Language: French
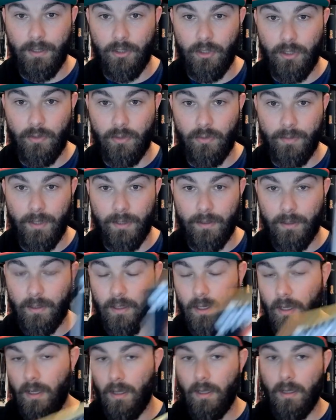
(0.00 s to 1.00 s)
Shadowman.
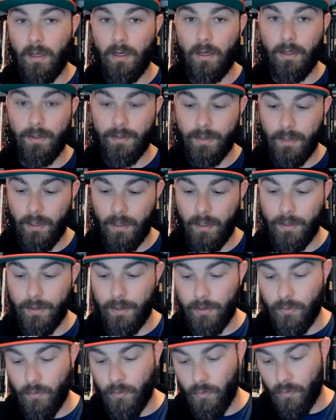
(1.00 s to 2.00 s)
Alors celle-là
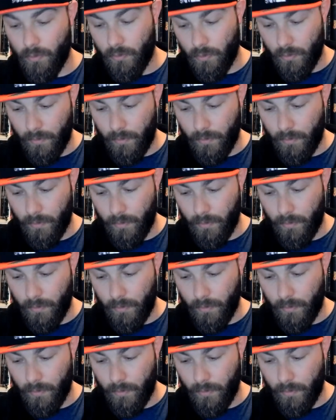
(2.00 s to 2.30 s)
date de...